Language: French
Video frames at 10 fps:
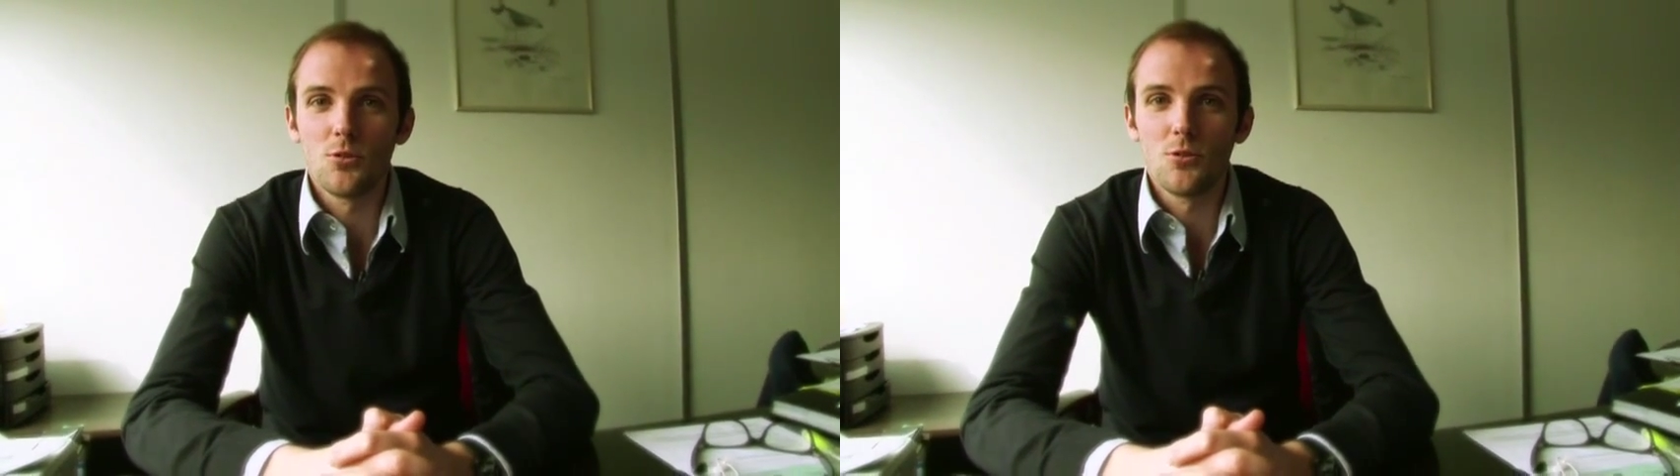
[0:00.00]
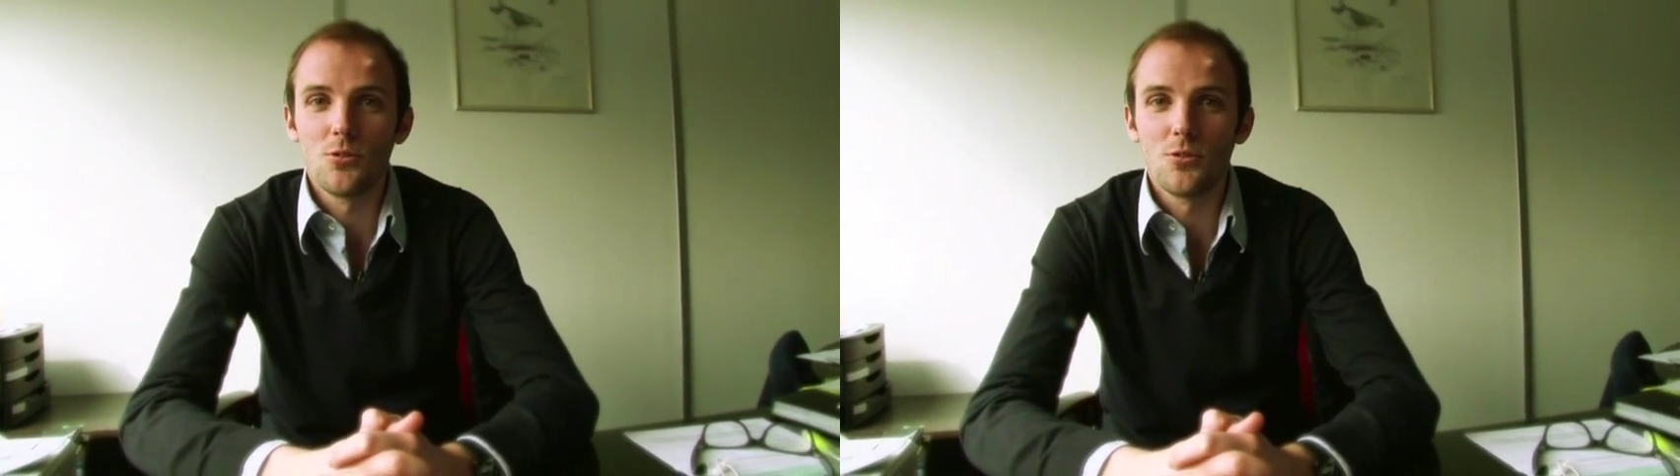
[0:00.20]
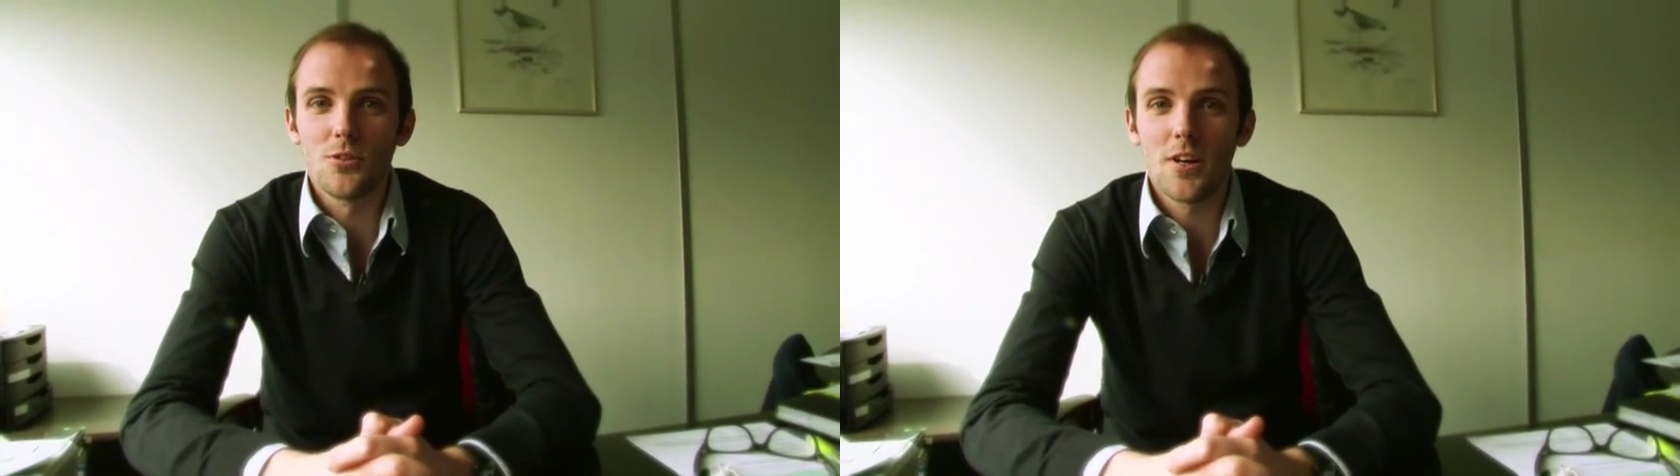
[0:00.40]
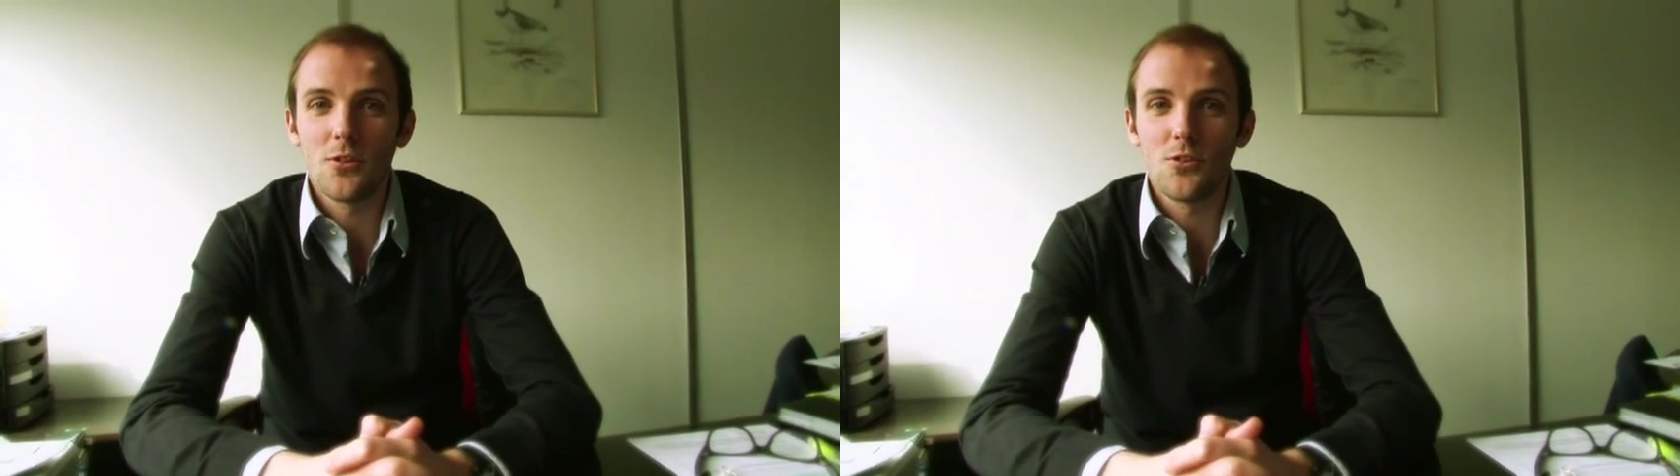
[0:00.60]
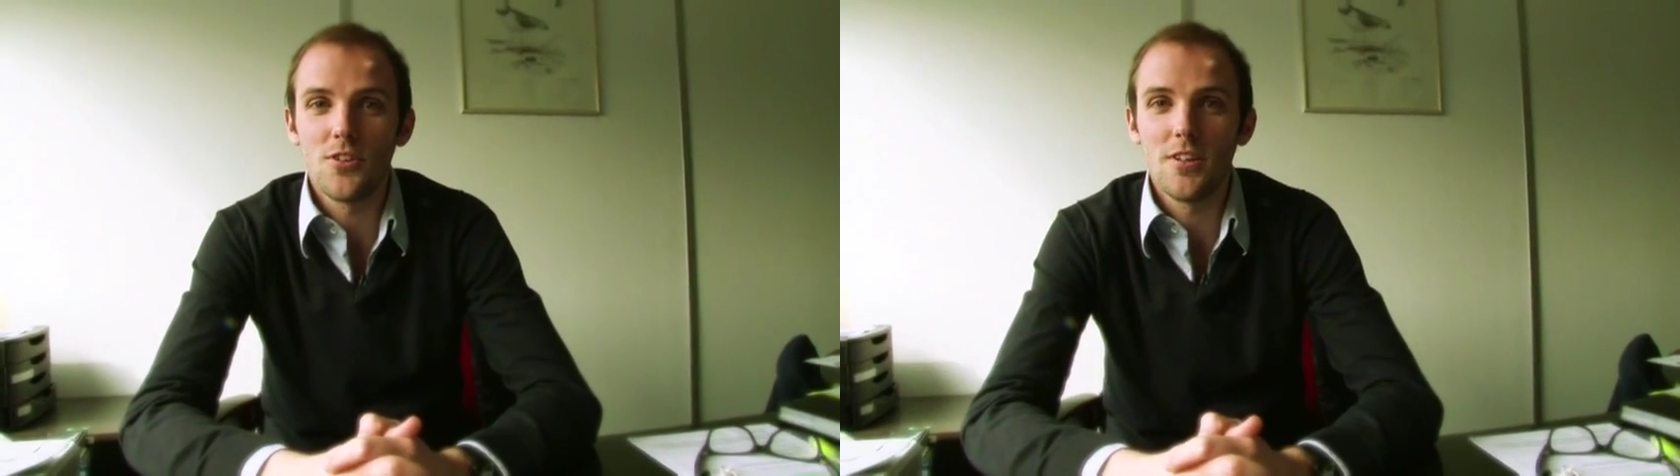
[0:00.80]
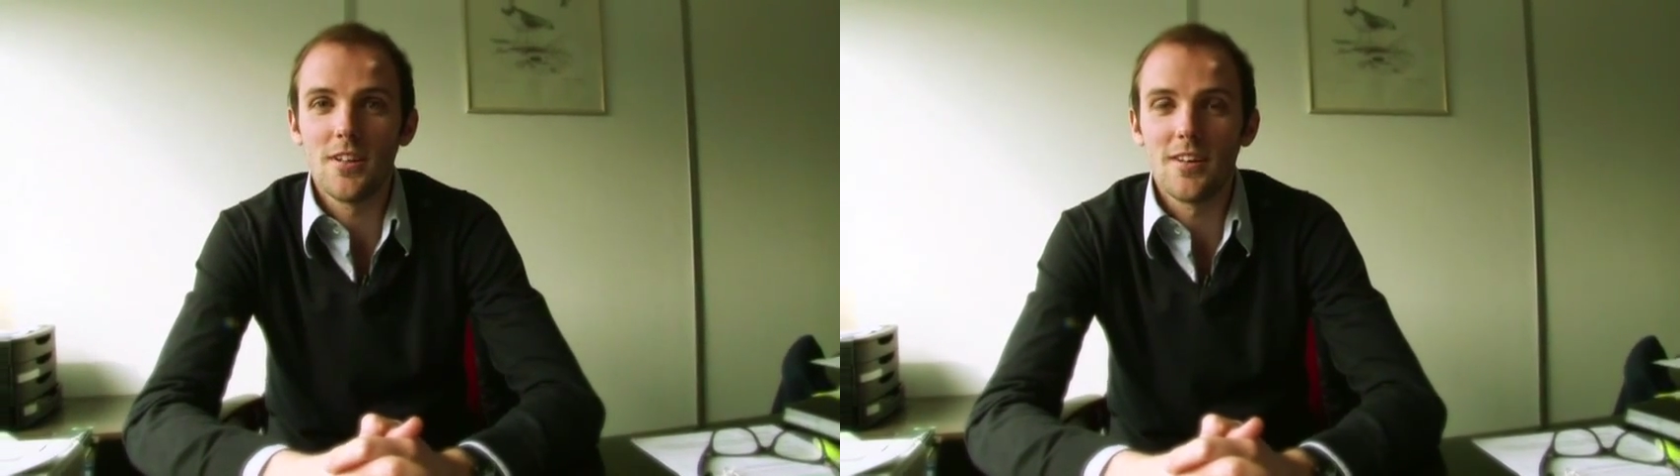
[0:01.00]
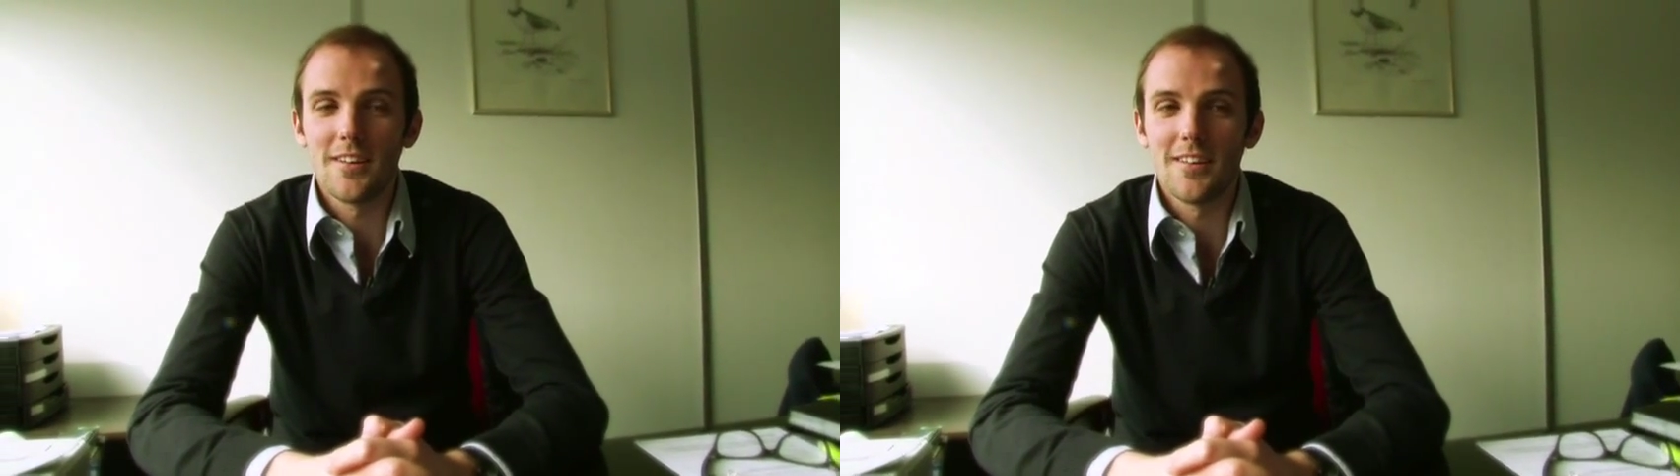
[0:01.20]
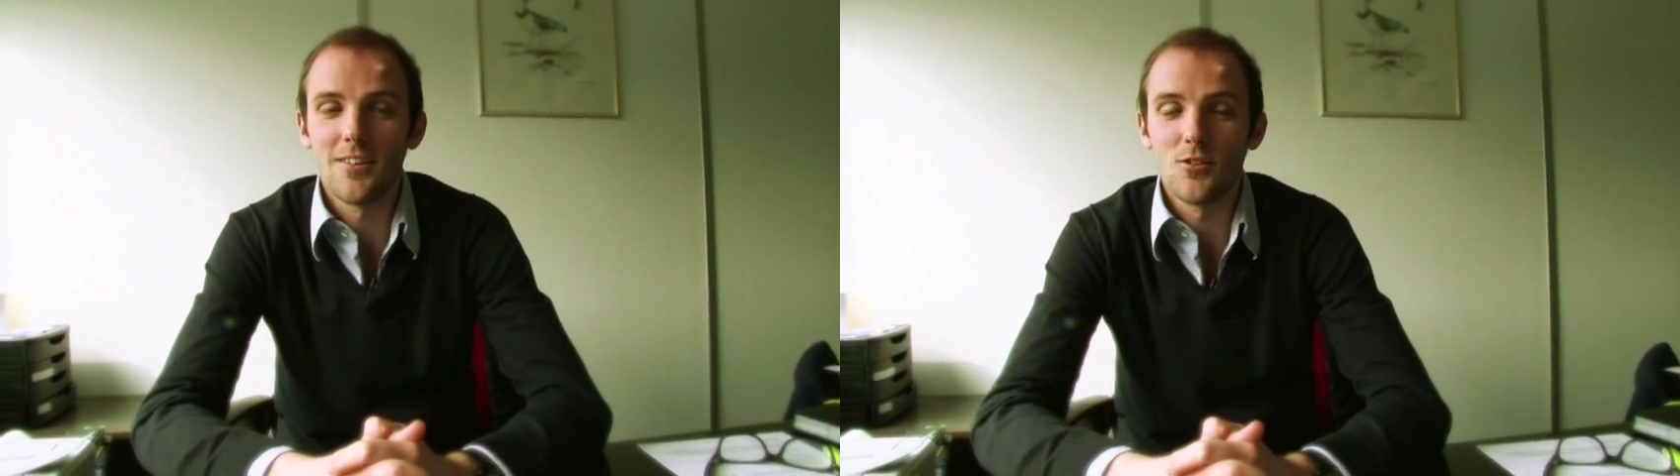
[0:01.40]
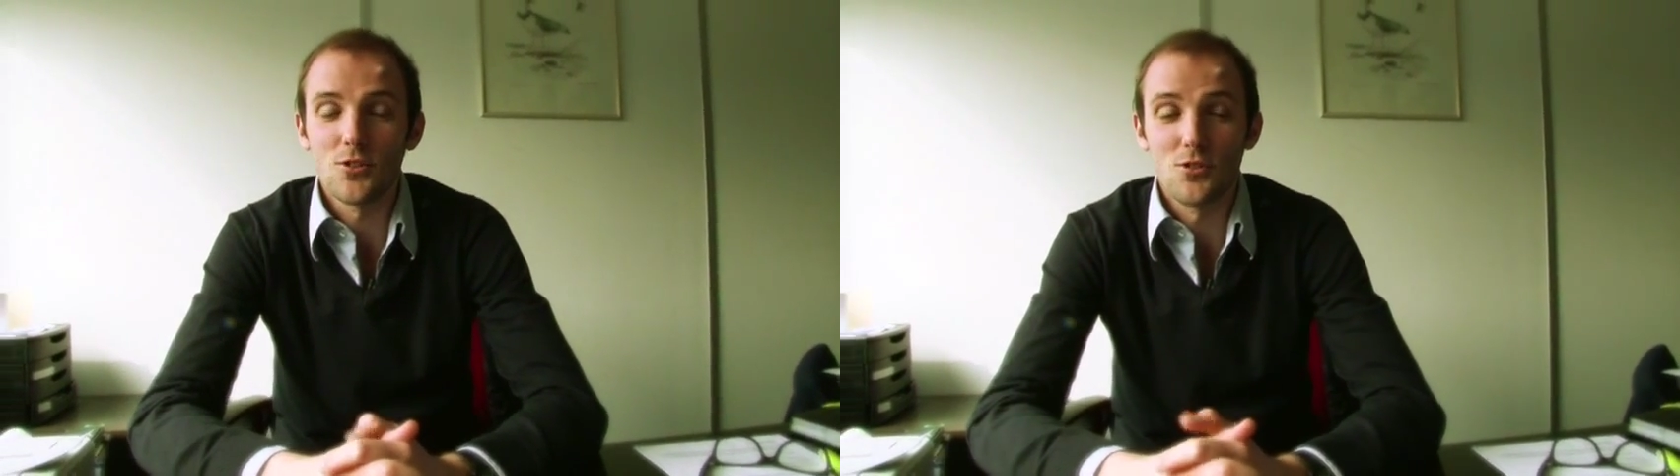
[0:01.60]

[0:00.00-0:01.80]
euh, réussi à,